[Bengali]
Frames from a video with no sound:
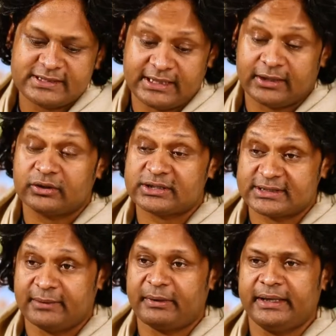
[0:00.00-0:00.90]
চিলেকোটার
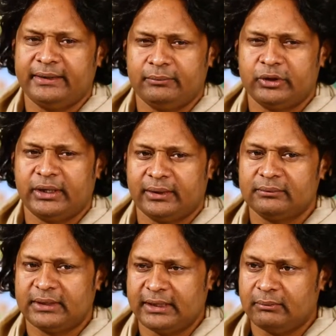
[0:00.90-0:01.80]
সেপাই বোধ হয়
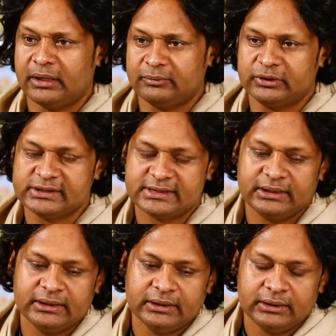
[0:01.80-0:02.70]
তিনবার করেছি
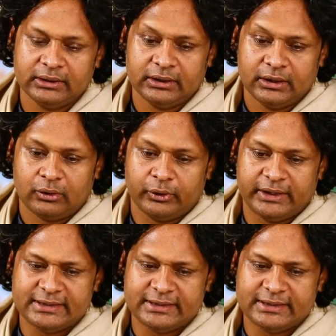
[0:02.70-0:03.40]
ওই